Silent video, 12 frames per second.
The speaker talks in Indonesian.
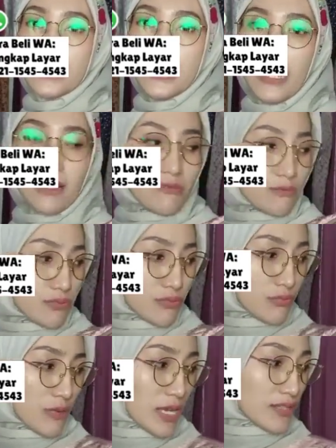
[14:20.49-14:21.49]
yuk sil
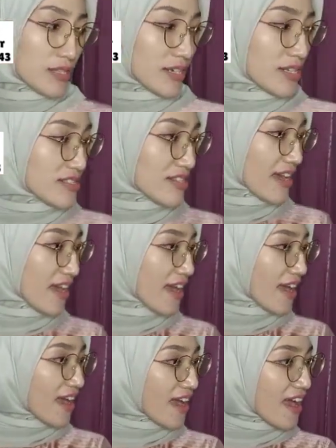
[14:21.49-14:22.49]
buat
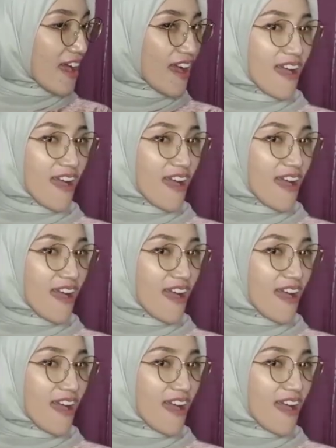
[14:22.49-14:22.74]
reca,